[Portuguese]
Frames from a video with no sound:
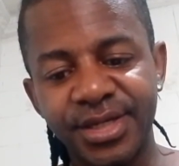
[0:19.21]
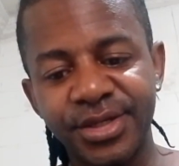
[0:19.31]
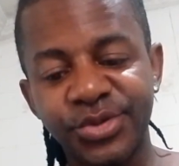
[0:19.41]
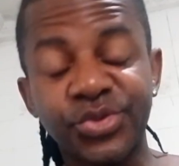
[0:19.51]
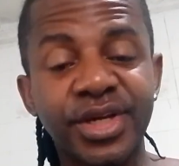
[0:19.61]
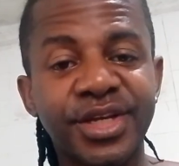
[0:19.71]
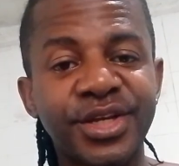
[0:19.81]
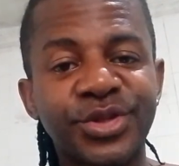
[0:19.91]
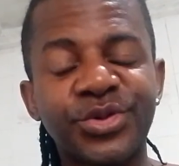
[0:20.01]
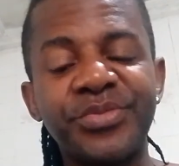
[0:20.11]
E eu tô
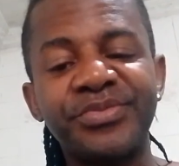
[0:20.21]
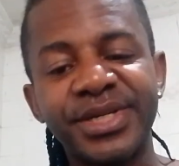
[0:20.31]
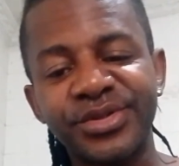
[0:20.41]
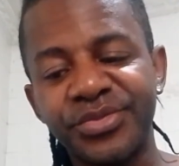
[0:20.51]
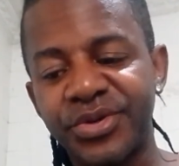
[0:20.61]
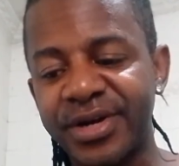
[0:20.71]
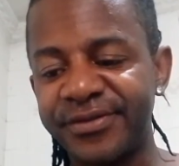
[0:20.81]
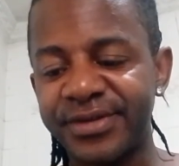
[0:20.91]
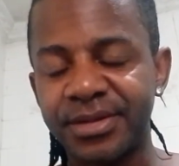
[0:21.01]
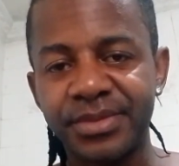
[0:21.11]
aqui tomando meu
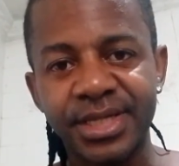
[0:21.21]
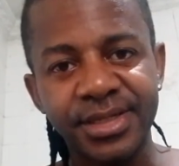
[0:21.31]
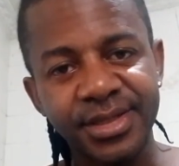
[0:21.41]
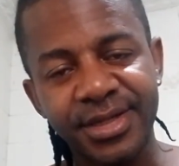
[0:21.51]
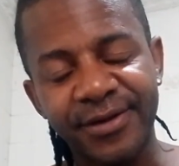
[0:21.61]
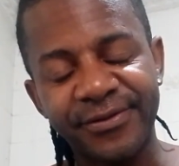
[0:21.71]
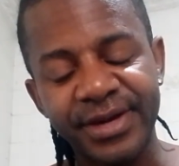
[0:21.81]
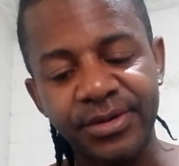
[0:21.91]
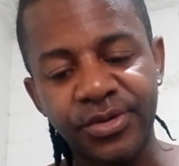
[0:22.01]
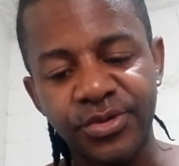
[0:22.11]
café da manhã,
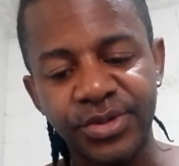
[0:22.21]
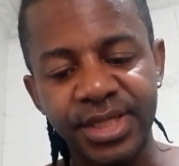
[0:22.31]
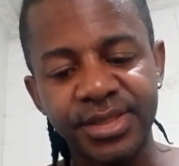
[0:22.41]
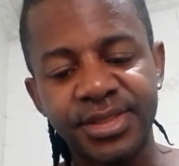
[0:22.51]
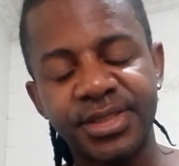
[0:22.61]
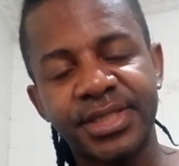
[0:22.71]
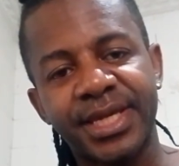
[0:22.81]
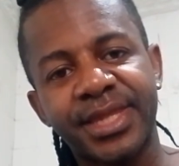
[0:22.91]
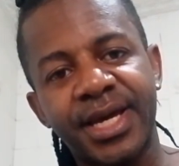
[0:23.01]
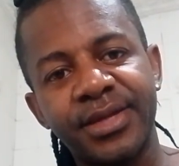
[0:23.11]
café com leite
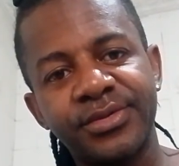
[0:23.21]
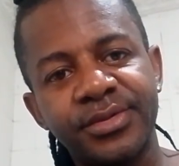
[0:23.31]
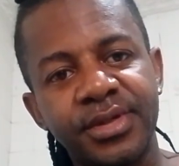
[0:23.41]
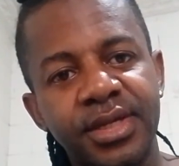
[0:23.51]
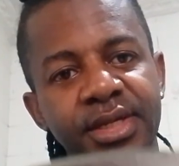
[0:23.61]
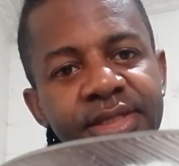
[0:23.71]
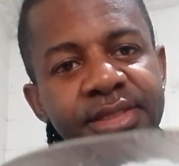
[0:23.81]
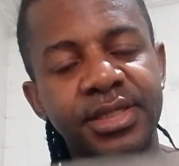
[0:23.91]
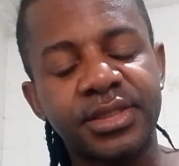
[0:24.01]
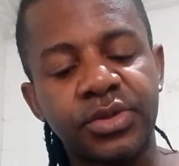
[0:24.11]
desnatado,
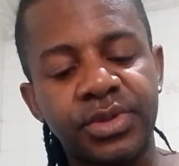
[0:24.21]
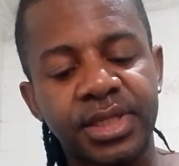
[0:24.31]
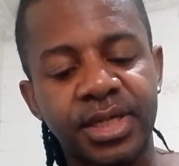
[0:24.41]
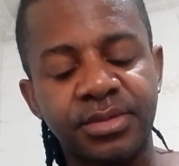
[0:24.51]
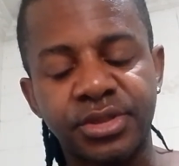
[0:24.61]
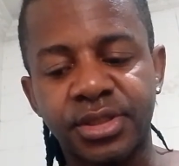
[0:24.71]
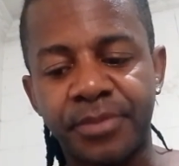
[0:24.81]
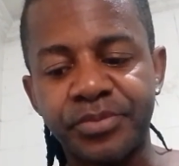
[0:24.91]
150 gramas de